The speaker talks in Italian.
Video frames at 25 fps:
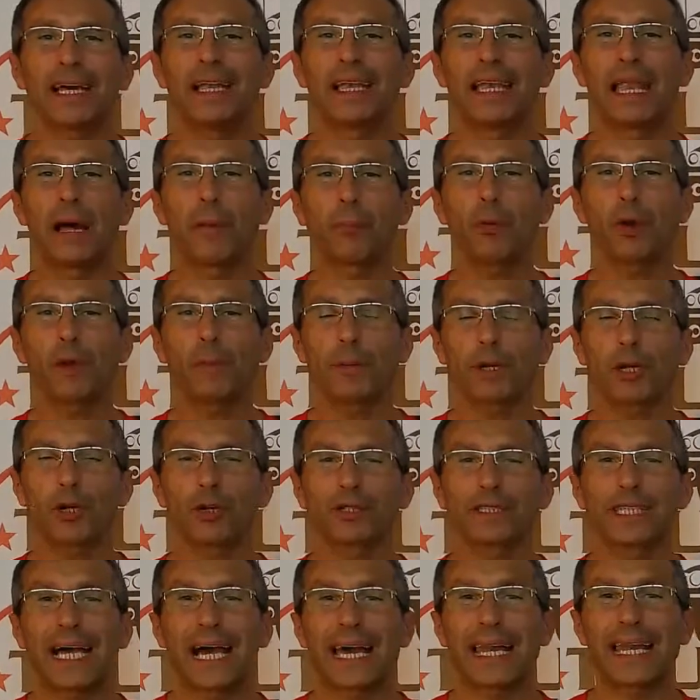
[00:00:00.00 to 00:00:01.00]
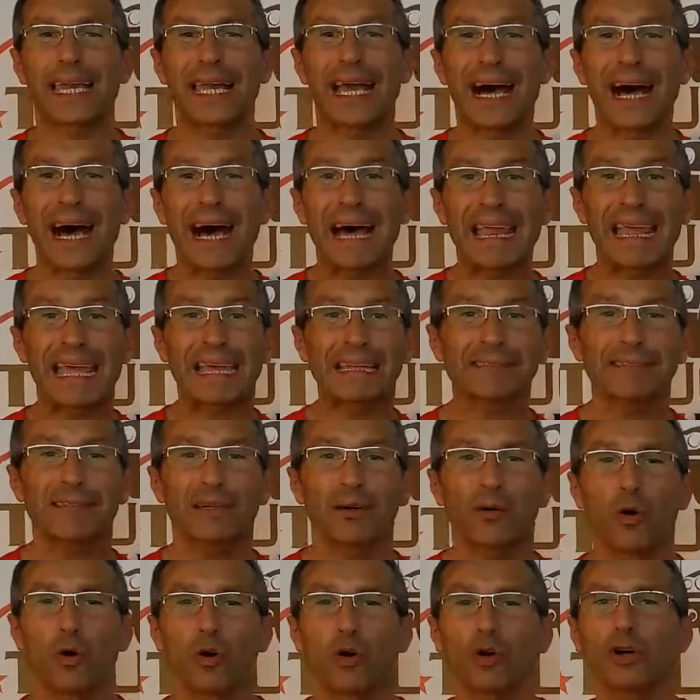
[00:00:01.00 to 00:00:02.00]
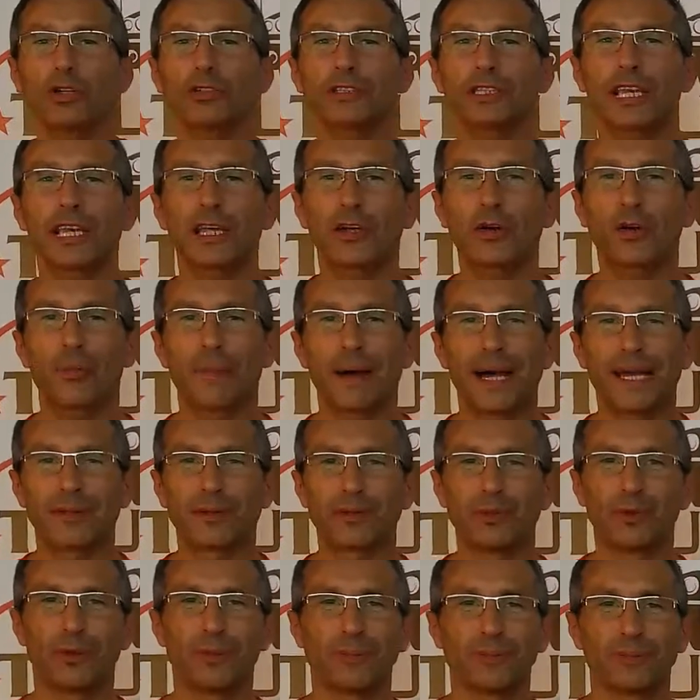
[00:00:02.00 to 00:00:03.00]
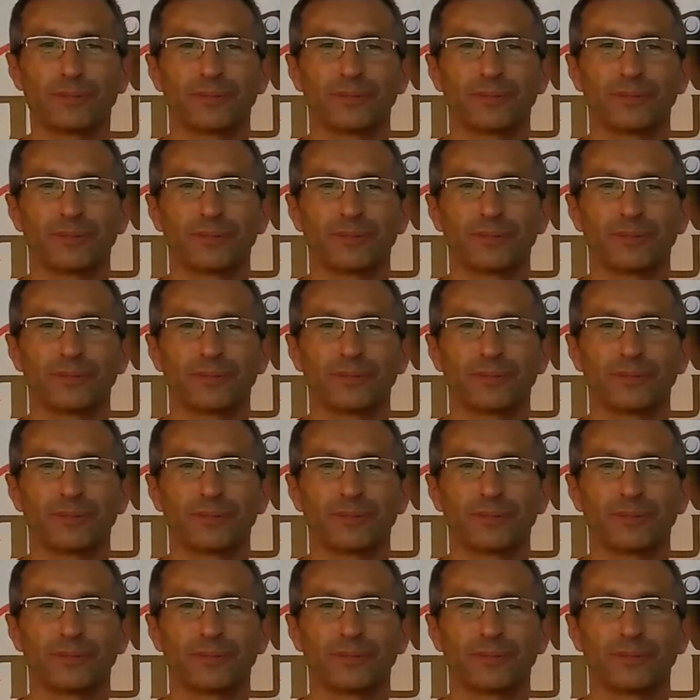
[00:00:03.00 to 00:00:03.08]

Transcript: la puoi prenotare a LED o con telecomando.